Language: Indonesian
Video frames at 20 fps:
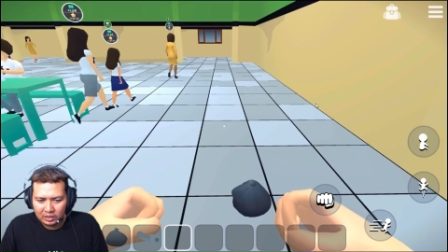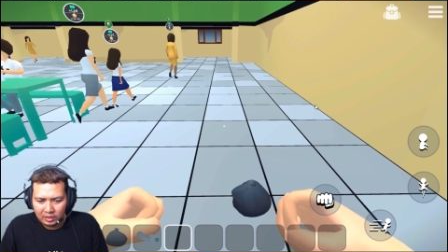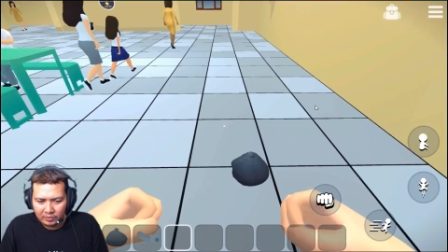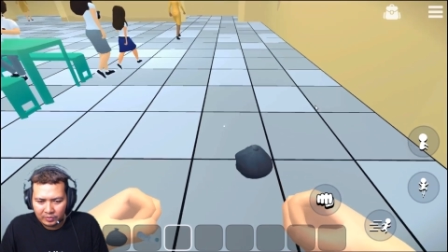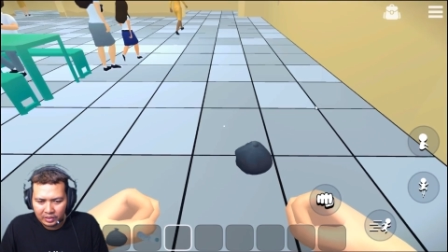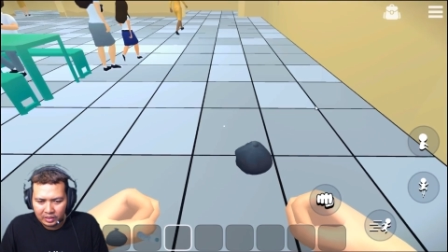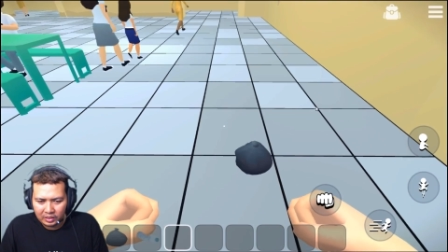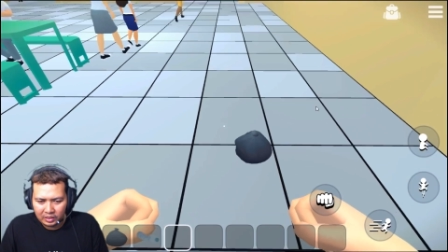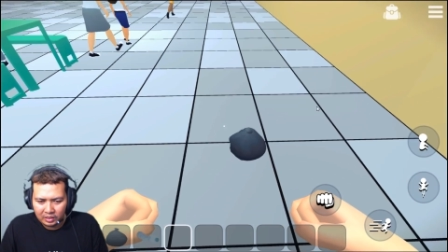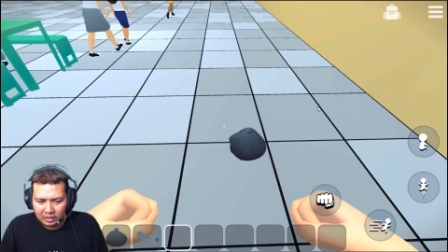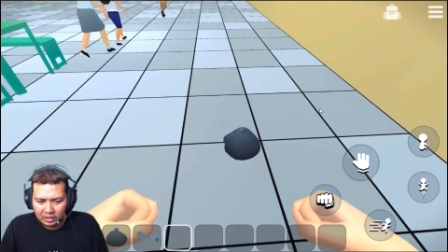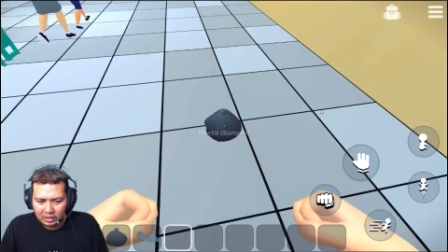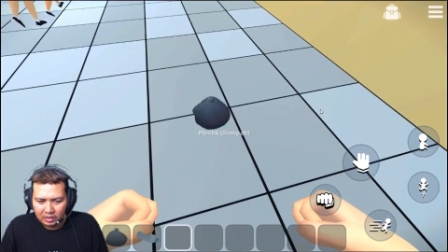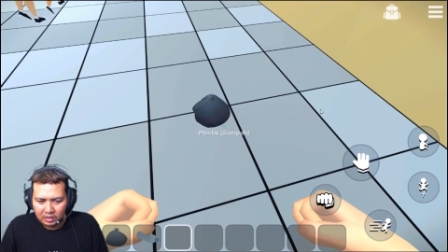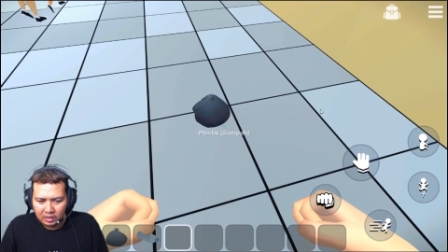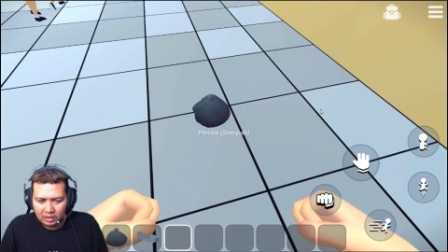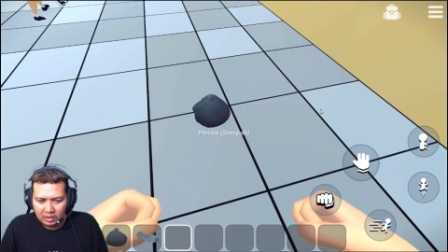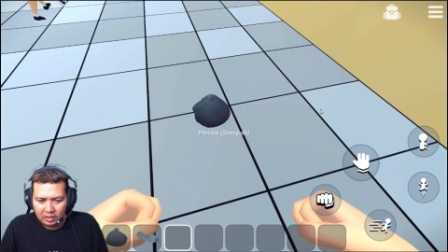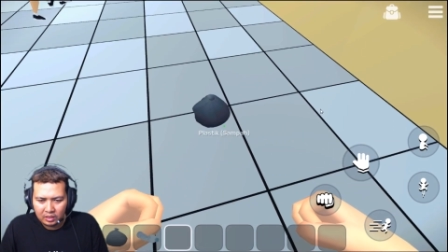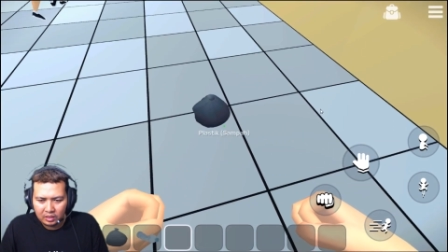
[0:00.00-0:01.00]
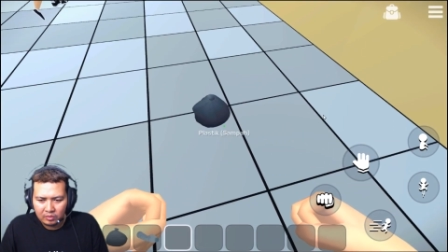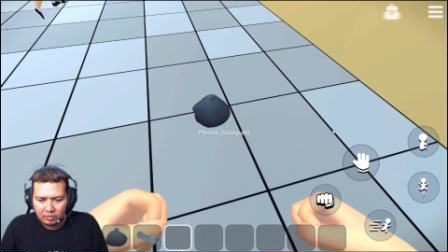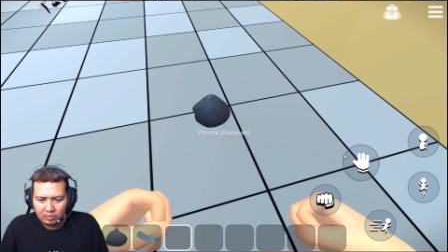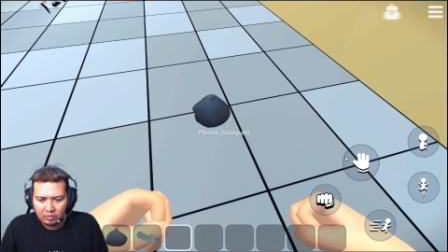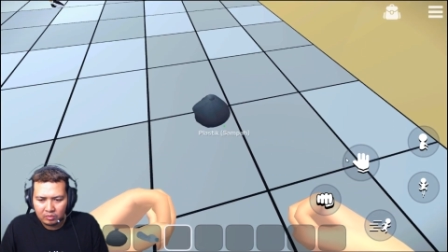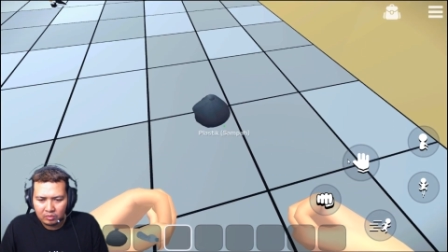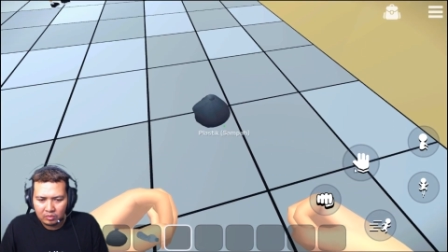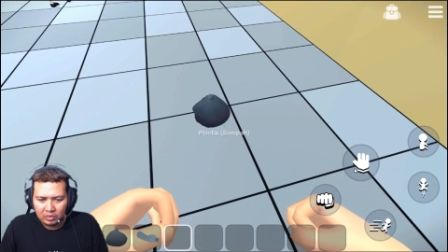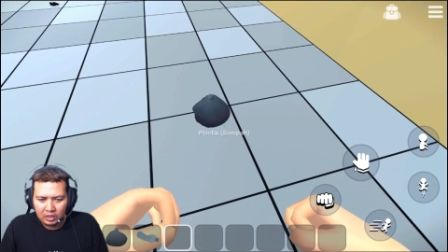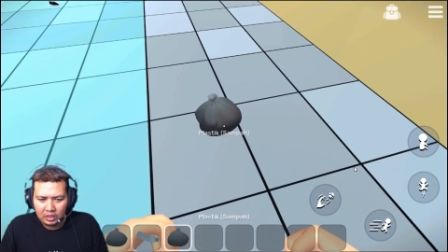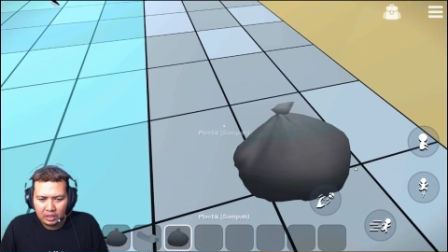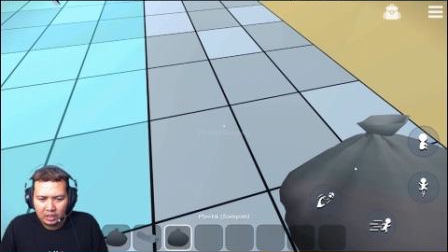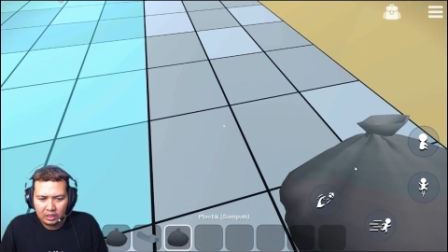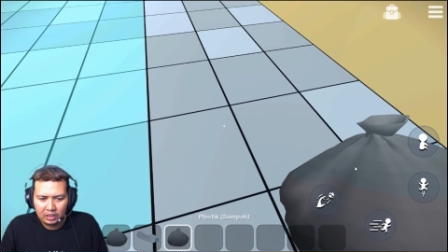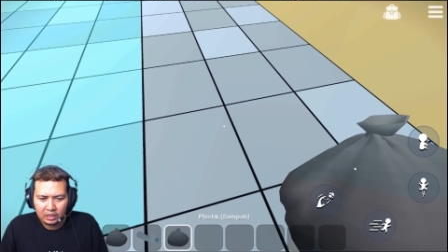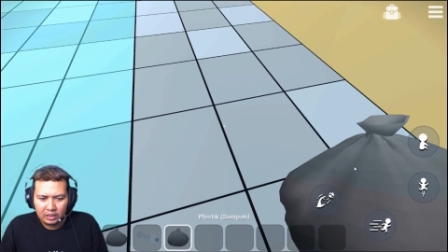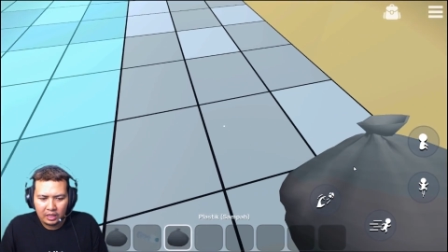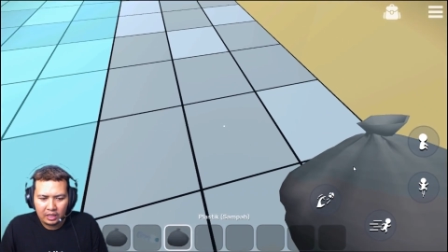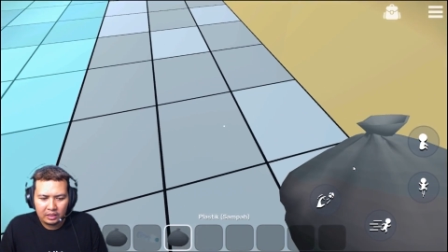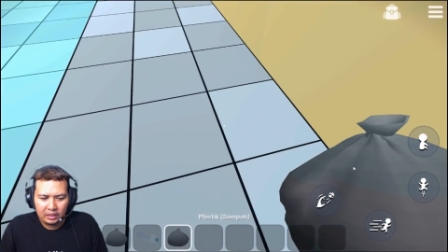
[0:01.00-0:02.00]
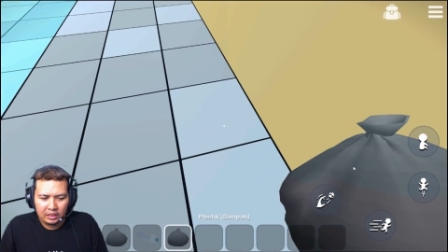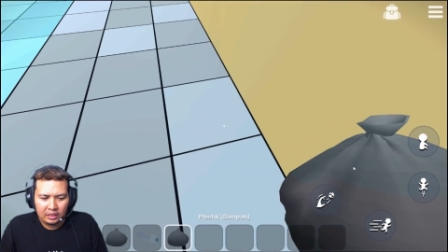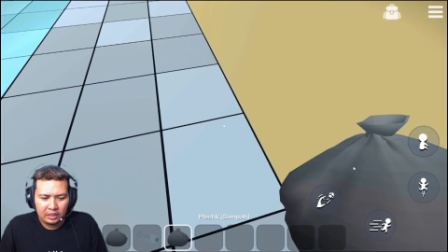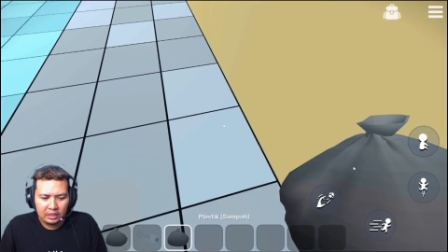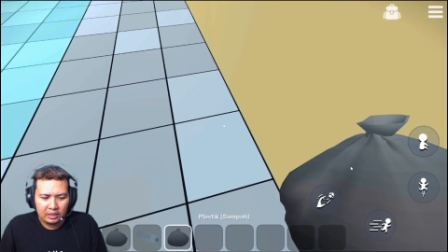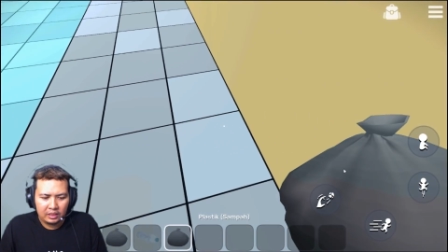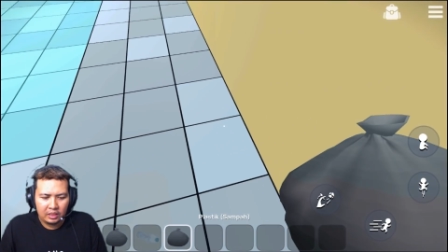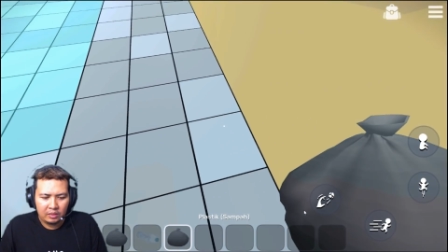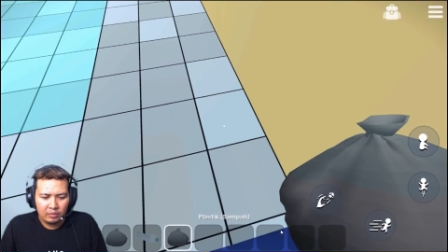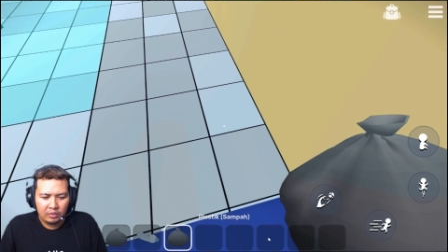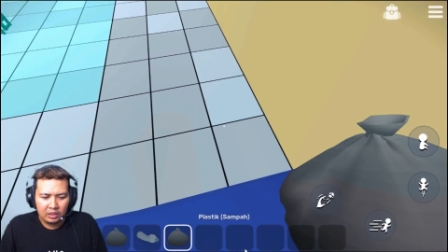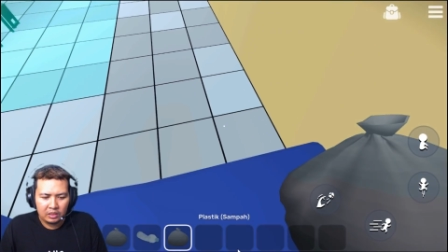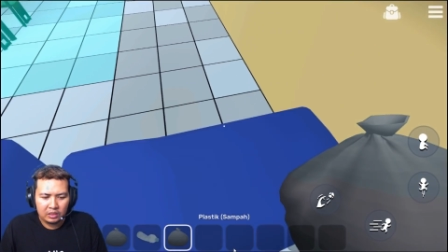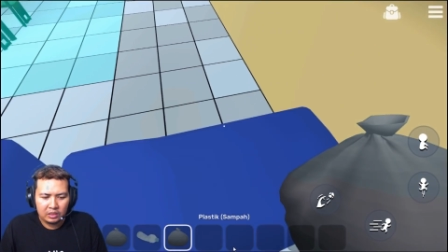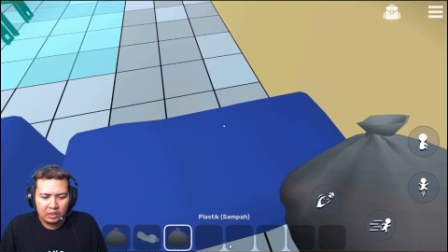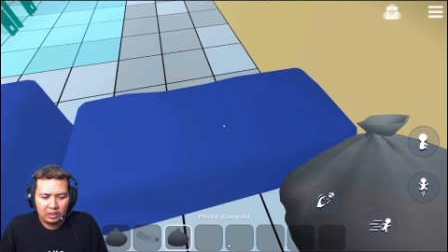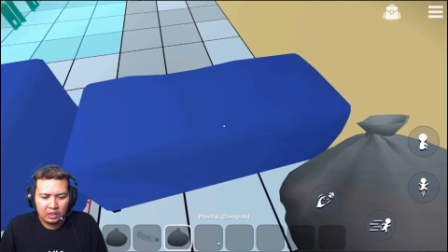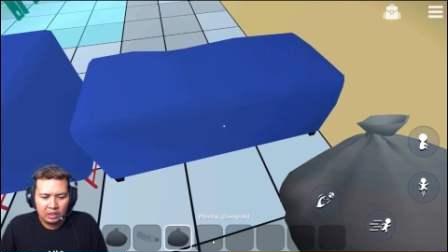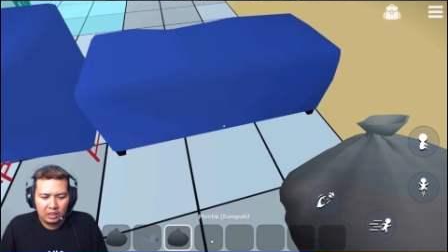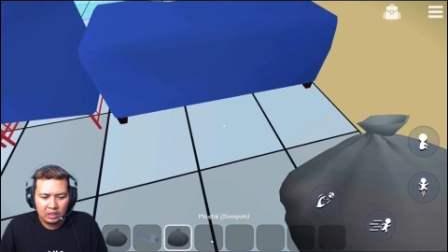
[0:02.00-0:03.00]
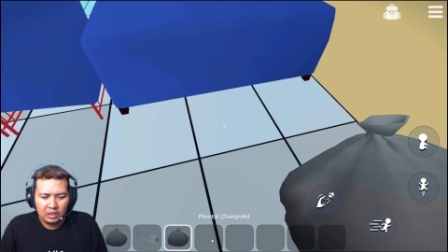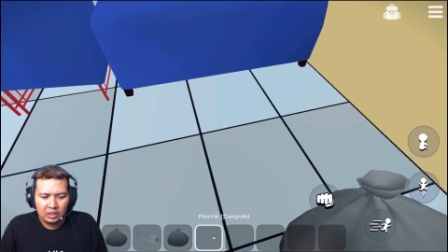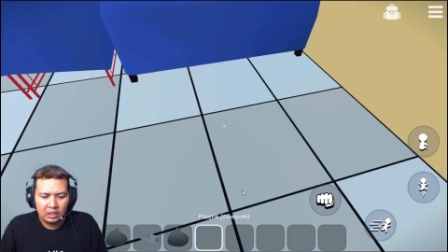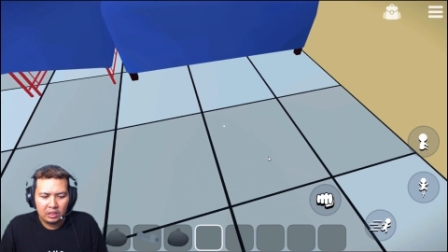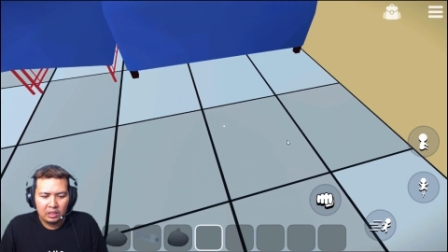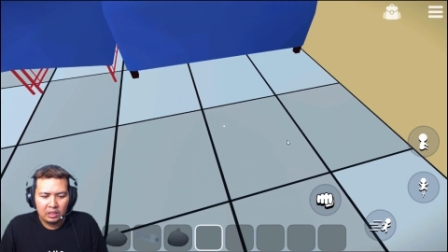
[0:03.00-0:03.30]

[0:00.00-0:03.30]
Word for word: sampahnya. Biar kantin kita bersih ya.